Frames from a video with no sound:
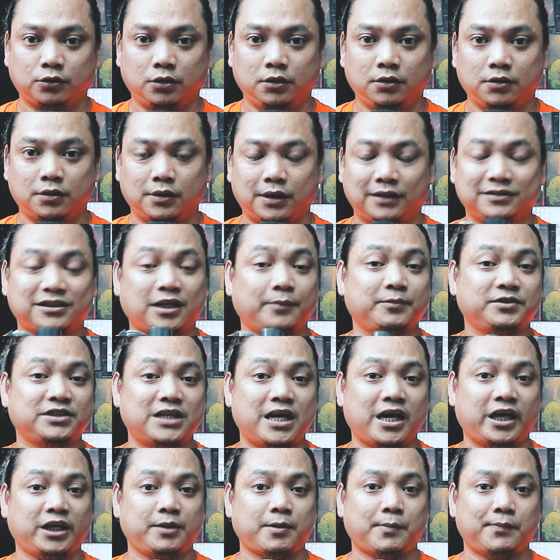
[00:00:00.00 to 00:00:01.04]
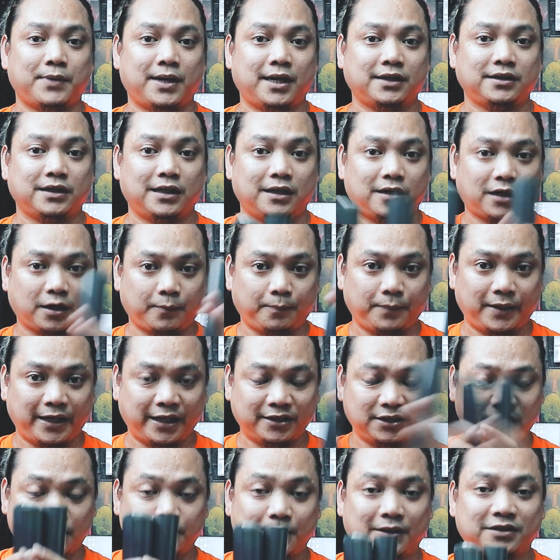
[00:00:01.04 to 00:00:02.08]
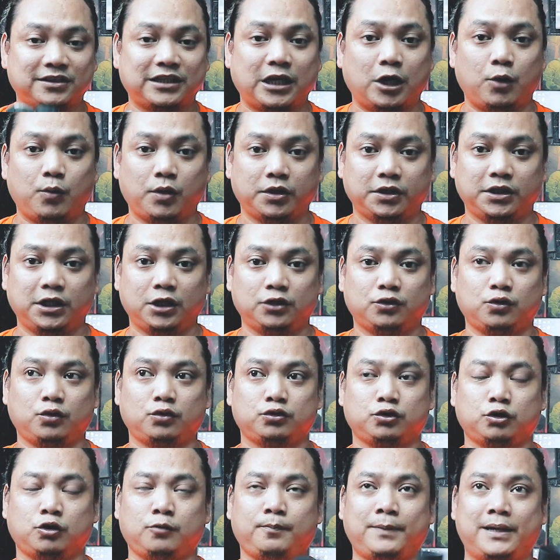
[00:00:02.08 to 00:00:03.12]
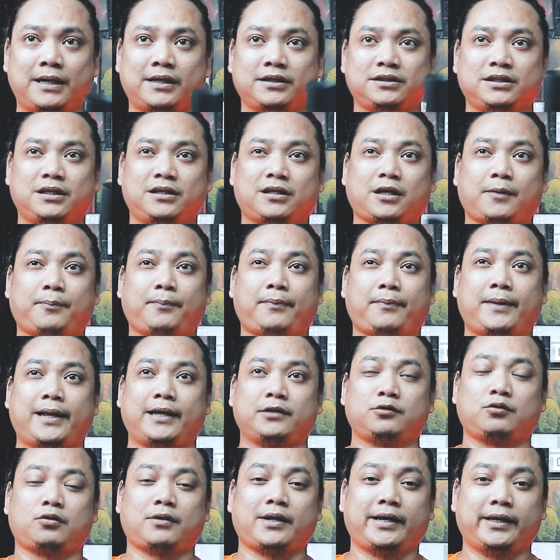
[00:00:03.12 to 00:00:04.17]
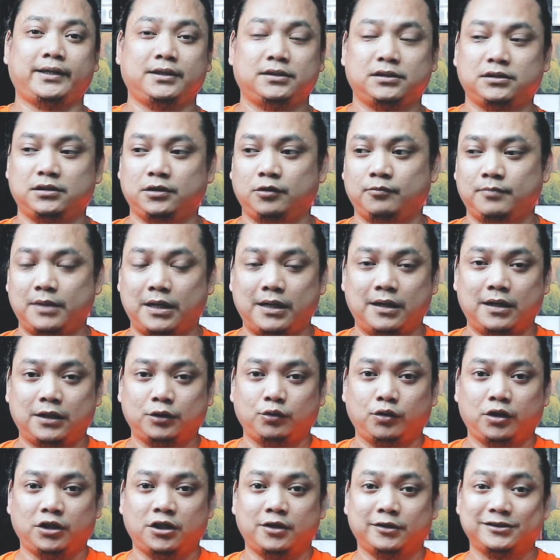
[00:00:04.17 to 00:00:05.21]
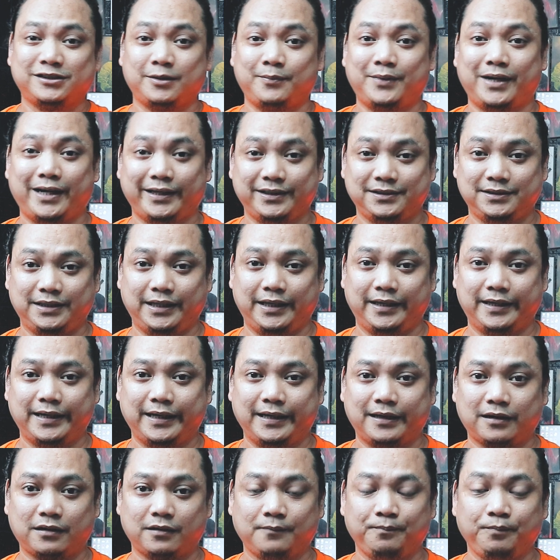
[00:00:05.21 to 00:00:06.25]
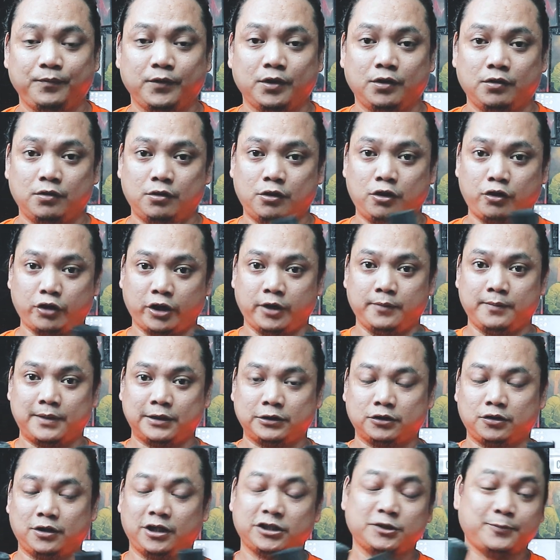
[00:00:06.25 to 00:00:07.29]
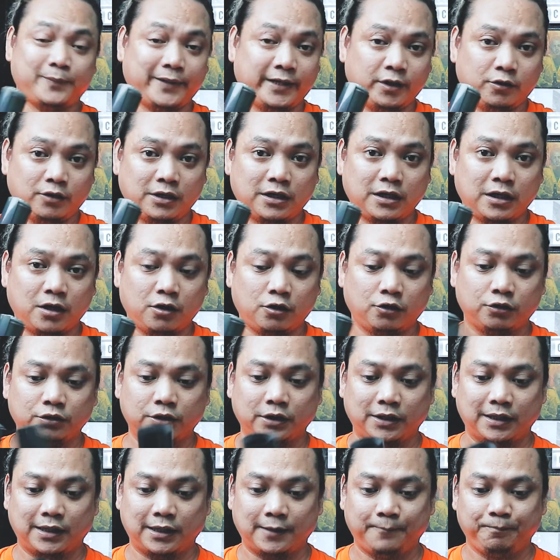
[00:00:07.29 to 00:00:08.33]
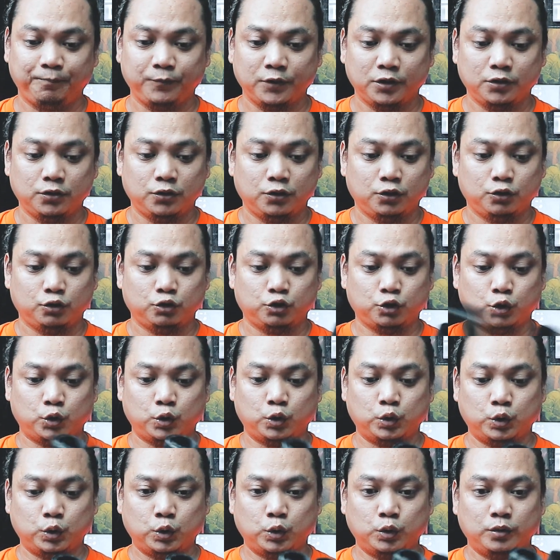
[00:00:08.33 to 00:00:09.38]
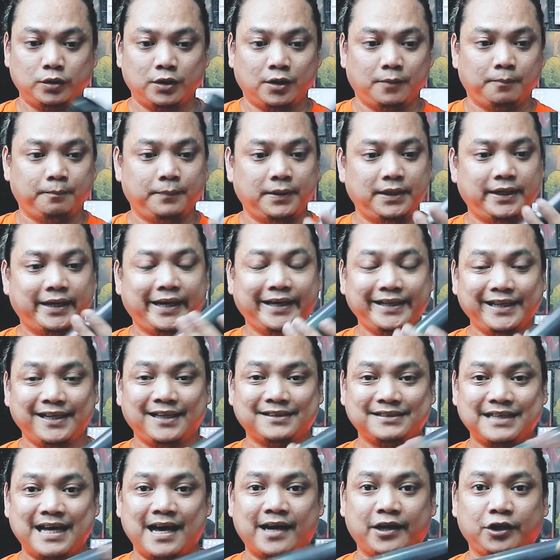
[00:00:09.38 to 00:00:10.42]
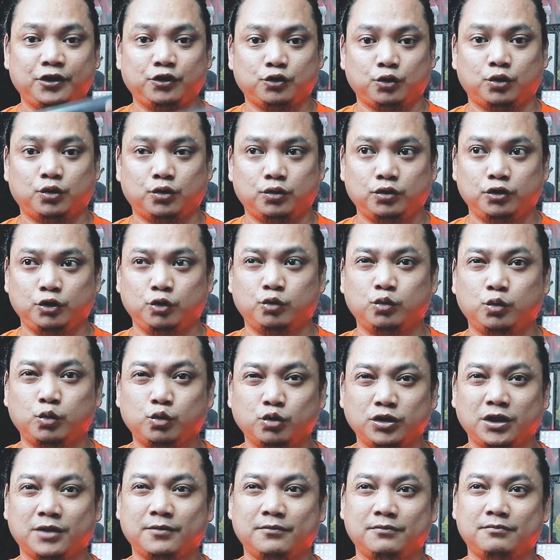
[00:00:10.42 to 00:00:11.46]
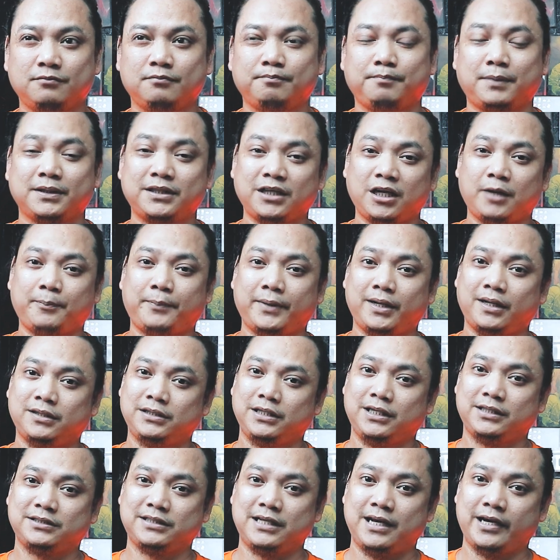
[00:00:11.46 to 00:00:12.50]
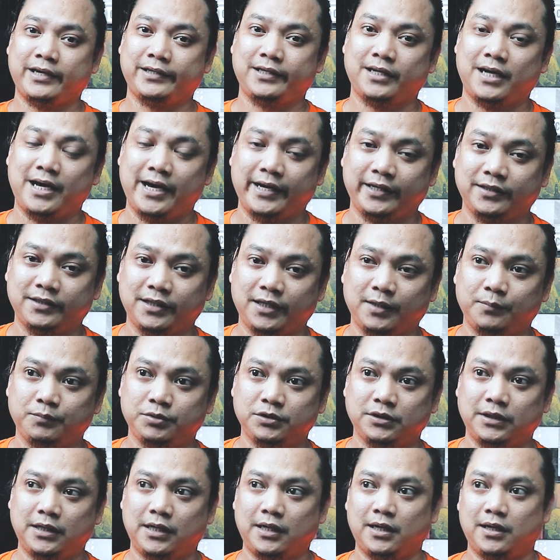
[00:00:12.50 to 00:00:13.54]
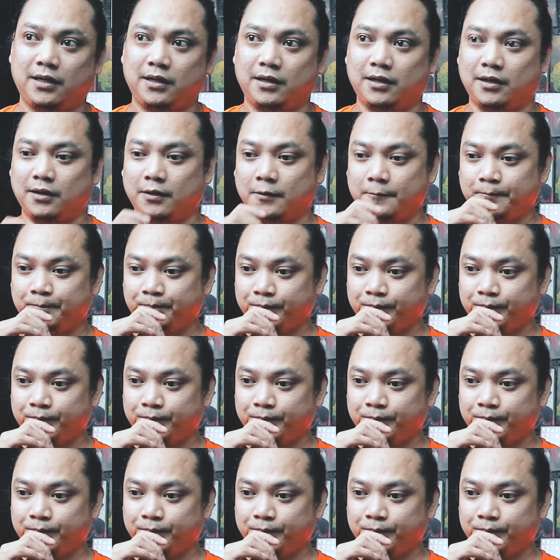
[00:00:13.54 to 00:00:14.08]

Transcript: tol. Ang sabi sa akin ng Ana, reflective ang tawag dito. So, para siyang reflectorize, yung mga katulad ng sa mga sticker. Okay mga tol, explain ko lang ng konti ha. Ah. So, binigay nila sa akin to, yung unang padala pa lang nila sa akin ng items na